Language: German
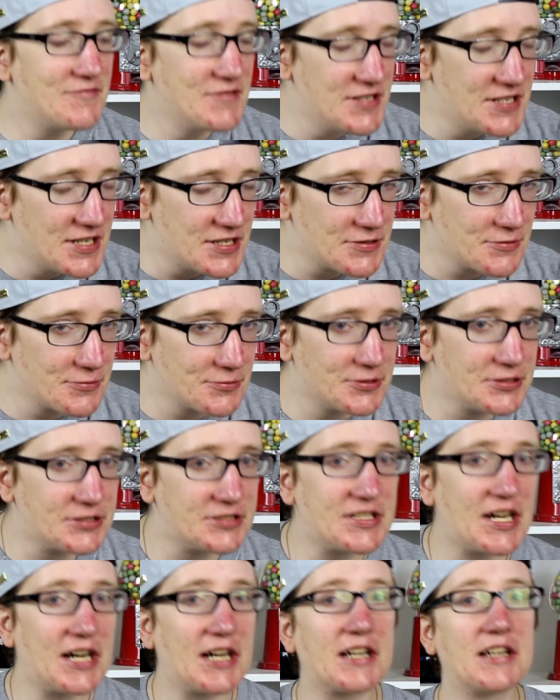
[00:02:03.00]
wieder so eine
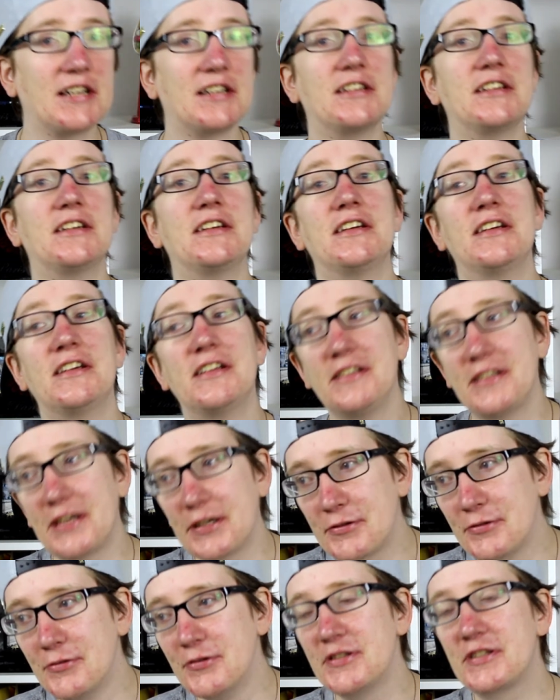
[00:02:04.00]
Sache.
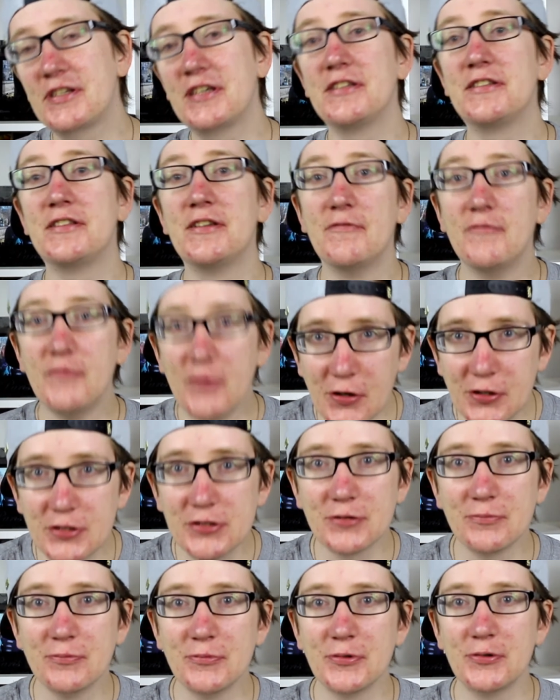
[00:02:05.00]
Natürlich geht es hier wirklich
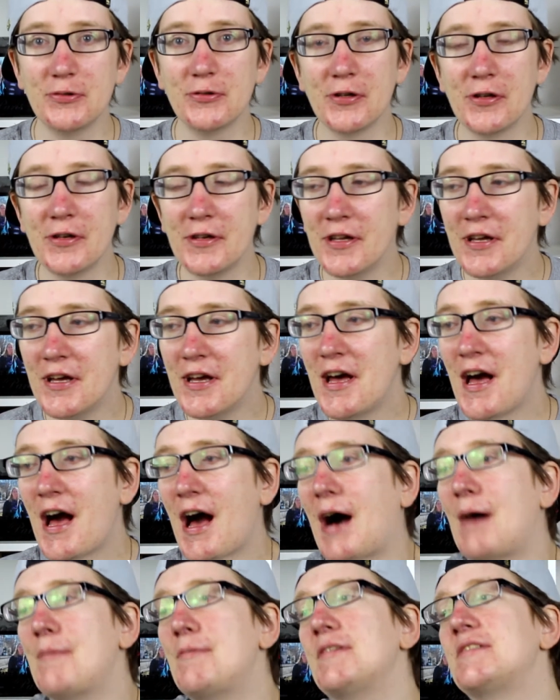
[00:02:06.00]
um Nudeln,
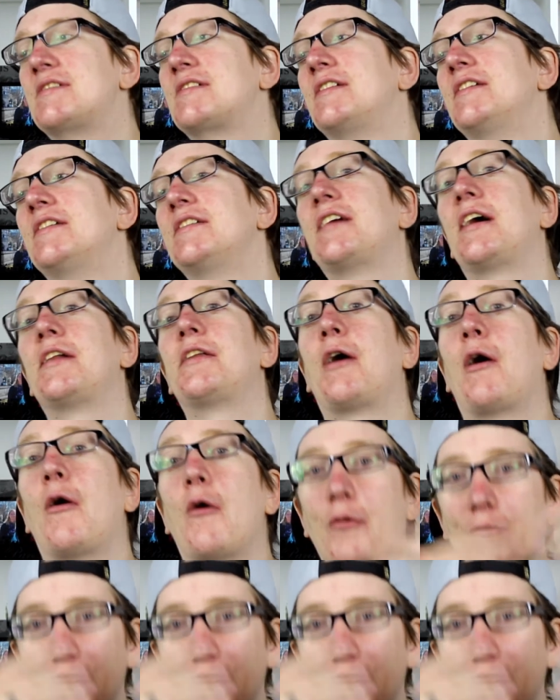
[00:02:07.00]
aber es klingt halt auch